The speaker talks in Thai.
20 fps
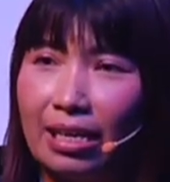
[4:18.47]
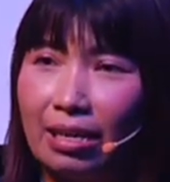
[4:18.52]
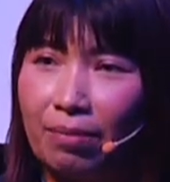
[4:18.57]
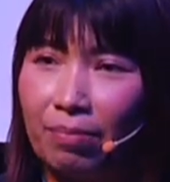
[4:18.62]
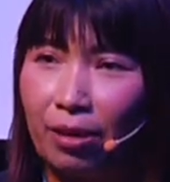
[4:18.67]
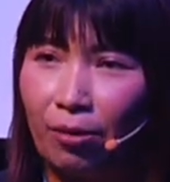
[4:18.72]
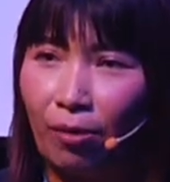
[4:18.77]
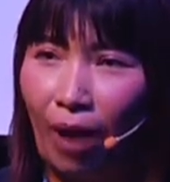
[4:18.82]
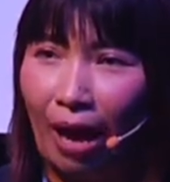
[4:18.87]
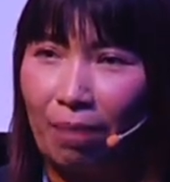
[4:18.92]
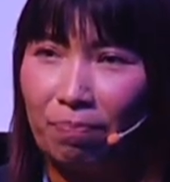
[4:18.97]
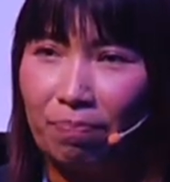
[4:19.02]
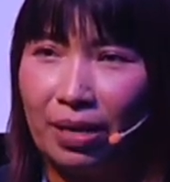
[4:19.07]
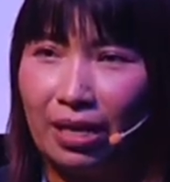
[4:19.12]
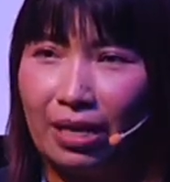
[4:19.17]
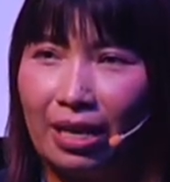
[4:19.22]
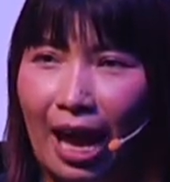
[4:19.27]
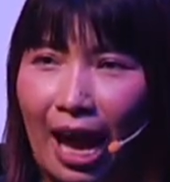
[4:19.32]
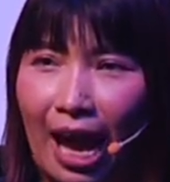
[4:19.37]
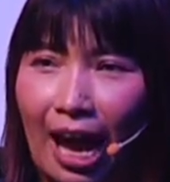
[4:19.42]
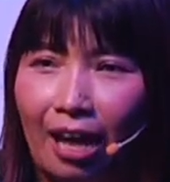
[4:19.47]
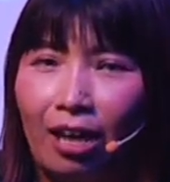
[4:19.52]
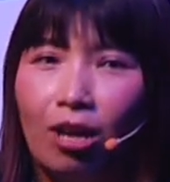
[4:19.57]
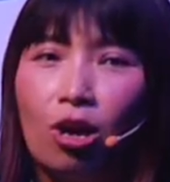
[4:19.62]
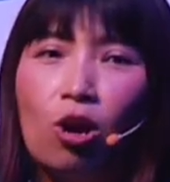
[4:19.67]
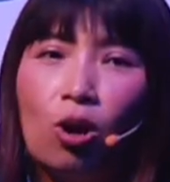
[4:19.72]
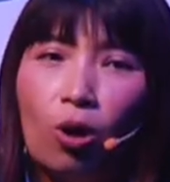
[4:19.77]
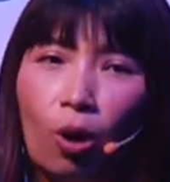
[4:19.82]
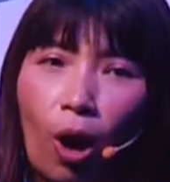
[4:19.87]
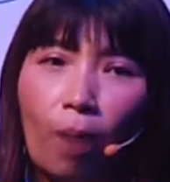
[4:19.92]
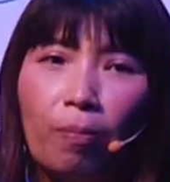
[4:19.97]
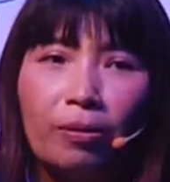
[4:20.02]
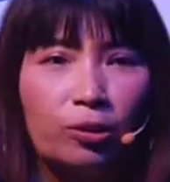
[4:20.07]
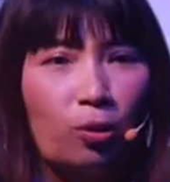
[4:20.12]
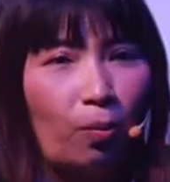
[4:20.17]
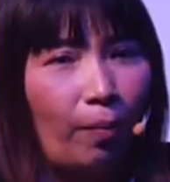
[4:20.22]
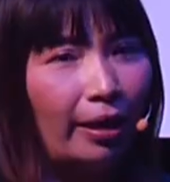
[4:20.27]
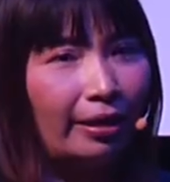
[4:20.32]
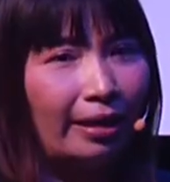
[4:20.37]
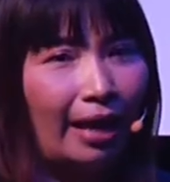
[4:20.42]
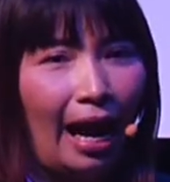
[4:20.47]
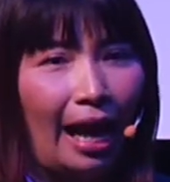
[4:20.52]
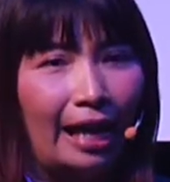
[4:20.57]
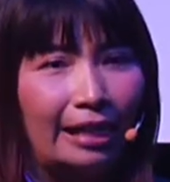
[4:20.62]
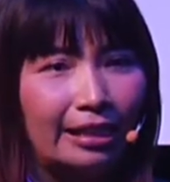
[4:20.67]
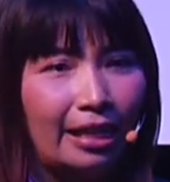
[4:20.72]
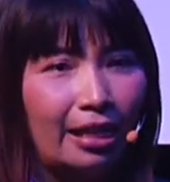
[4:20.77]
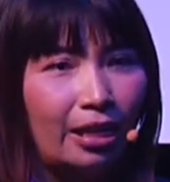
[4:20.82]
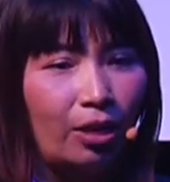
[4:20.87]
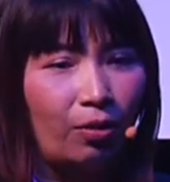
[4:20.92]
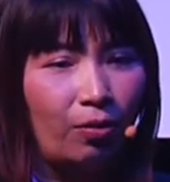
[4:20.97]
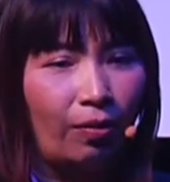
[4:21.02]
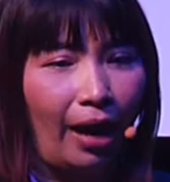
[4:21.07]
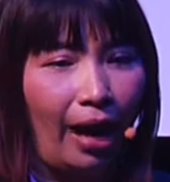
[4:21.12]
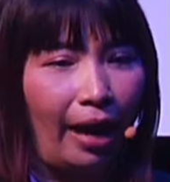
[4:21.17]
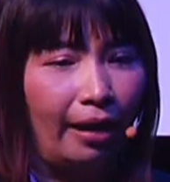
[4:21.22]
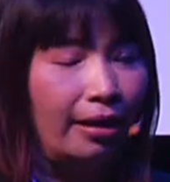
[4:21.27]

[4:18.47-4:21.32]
ที่มีร้านปิ้งย่างก็ประสบอันตรายเช่นเดียว